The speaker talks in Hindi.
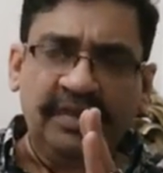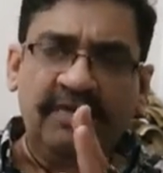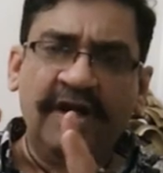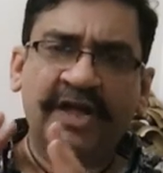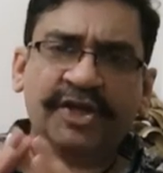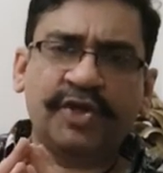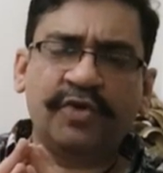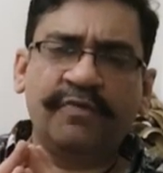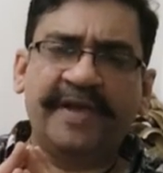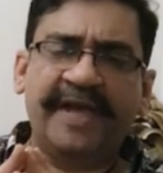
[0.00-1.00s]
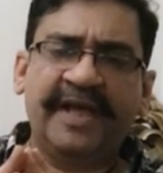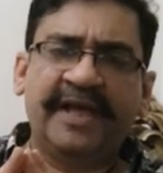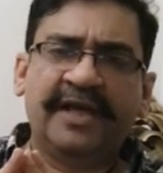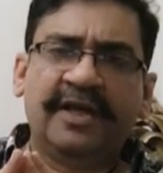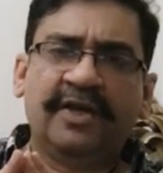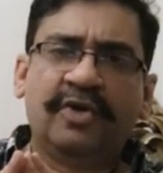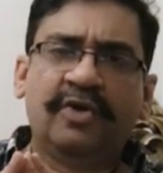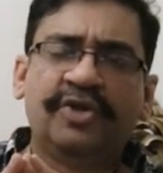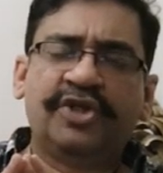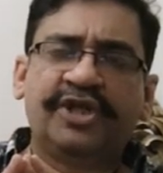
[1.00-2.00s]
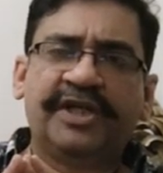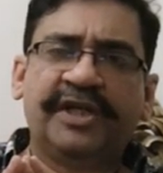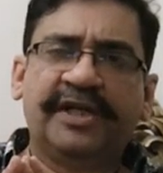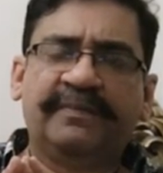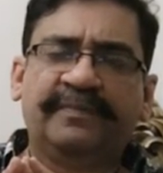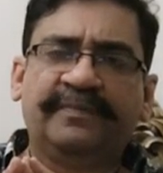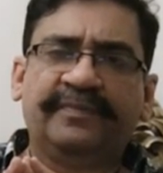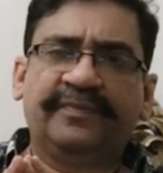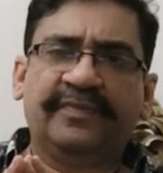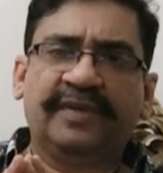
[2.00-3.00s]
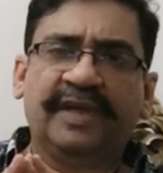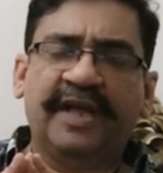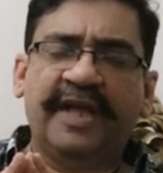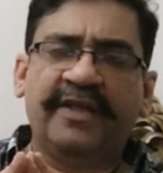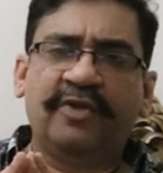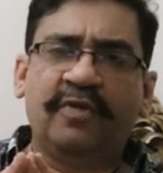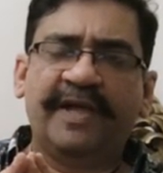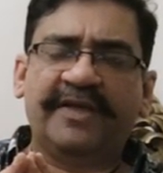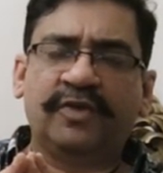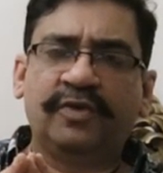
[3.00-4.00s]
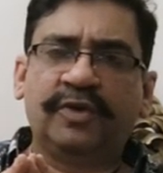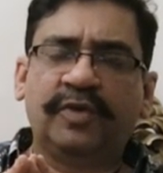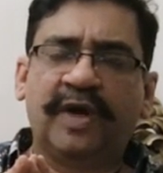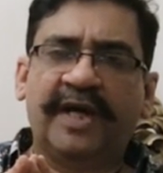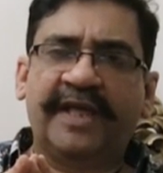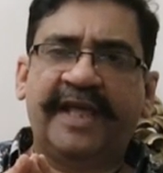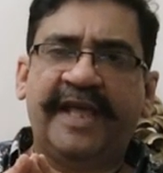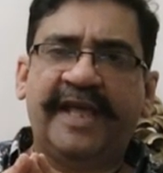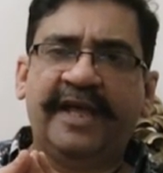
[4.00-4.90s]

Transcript: वहां शुरू में कुछ इनको महसूस हुआ कि